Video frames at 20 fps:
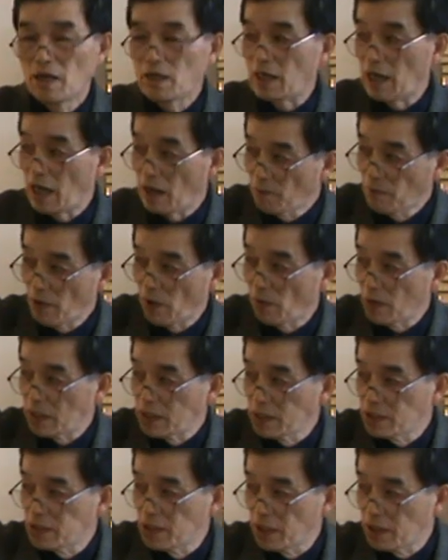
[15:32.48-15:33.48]
两百万
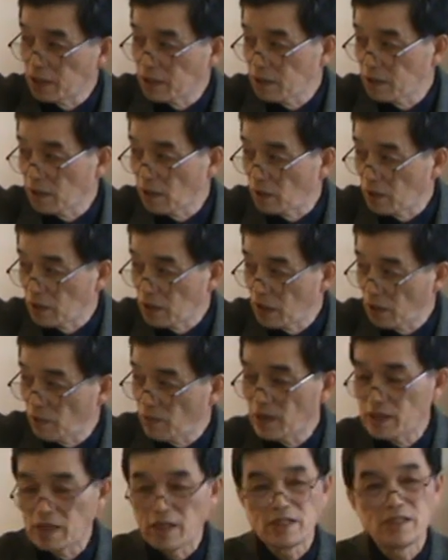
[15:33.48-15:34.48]
年前到一
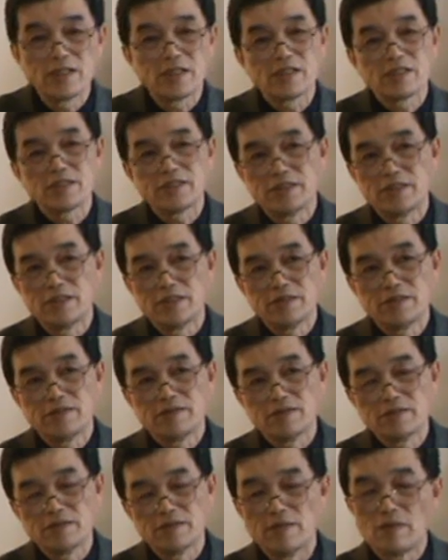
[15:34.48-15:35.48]
万年前的事情。
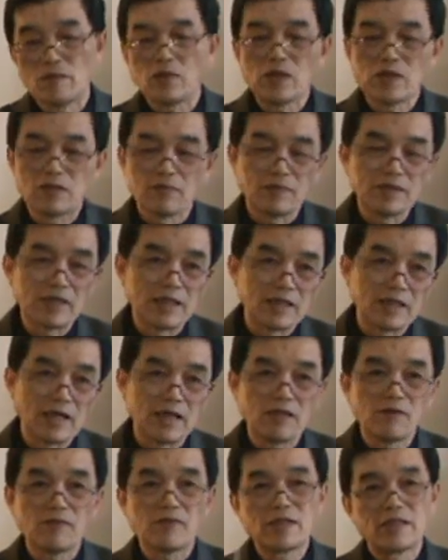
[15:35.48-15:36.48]
那么为什么定在
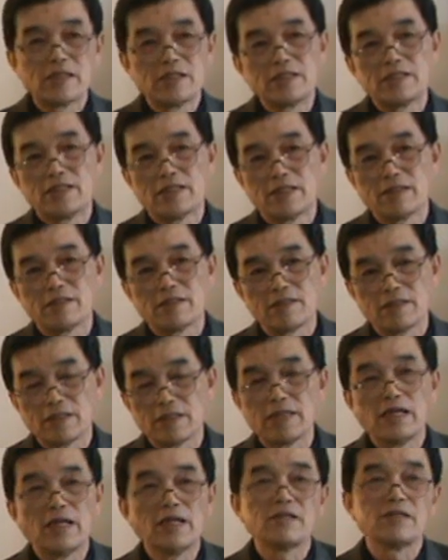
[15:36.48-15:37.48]
一万年前？这个
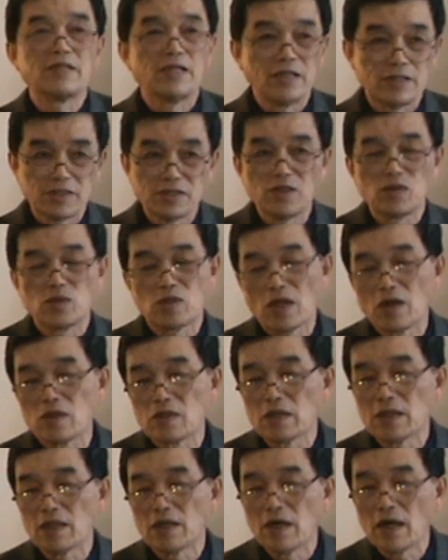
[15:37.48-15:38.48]
也也是有道
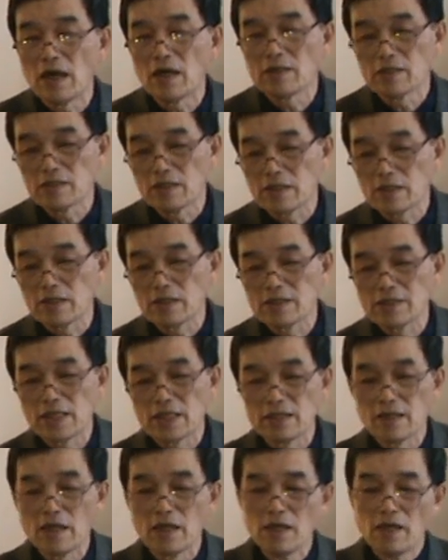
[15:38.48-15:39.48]
理的啊，呃，
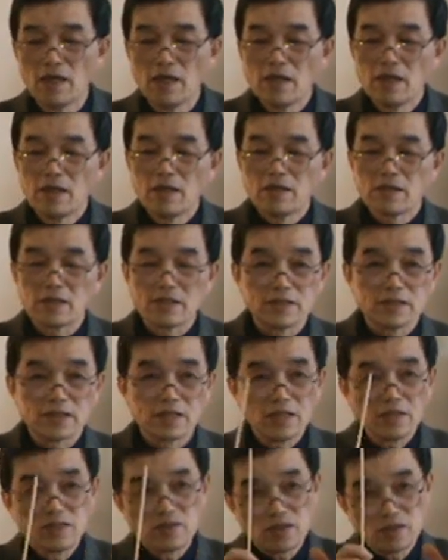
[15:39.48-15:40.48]
相是
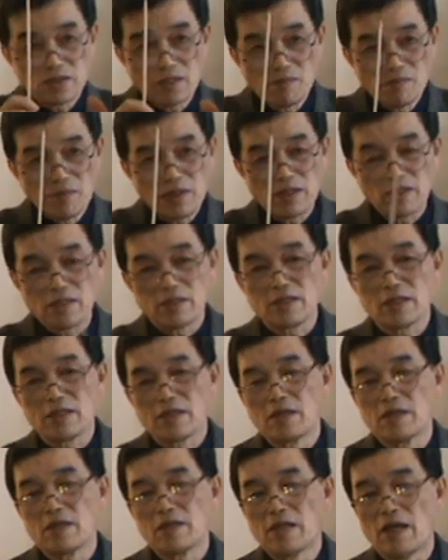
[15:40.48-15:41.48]
根据生命的这
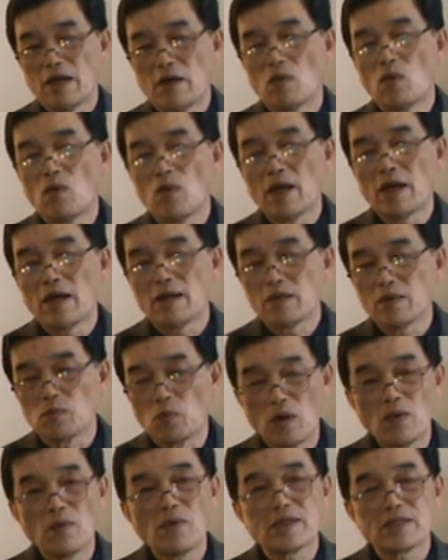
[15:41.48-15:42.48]
个演化、
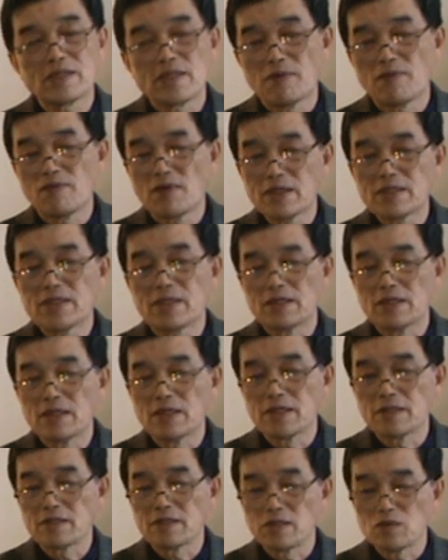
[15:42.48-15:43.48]
文化的发展
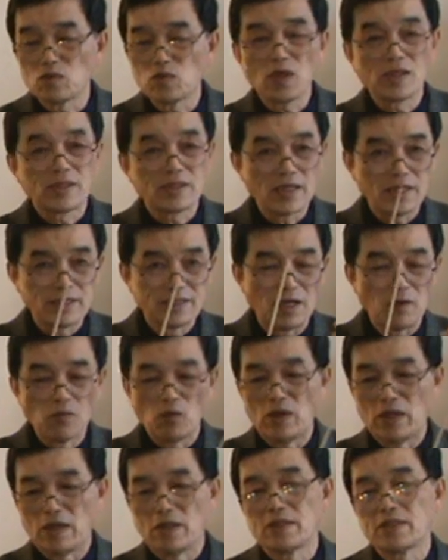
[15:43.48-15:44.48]
的这个状态相
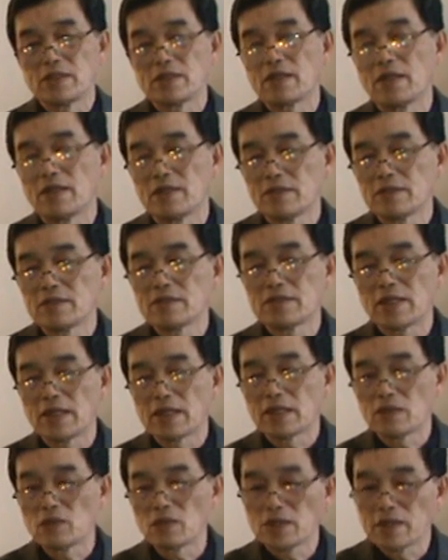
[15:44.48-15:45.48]
吻合的这样
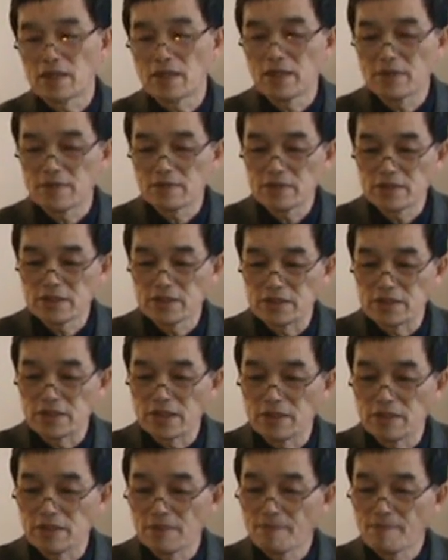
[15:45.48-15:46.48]
一个状态时
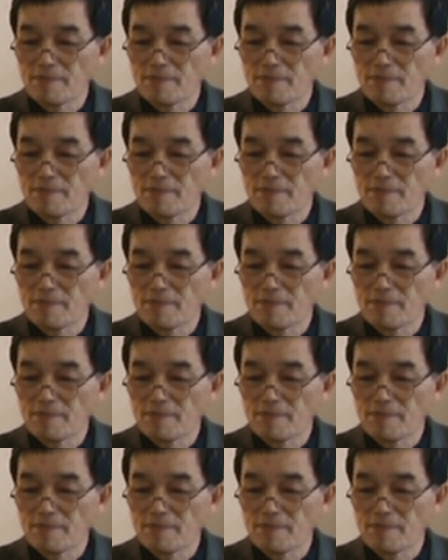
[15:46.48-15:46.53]
间。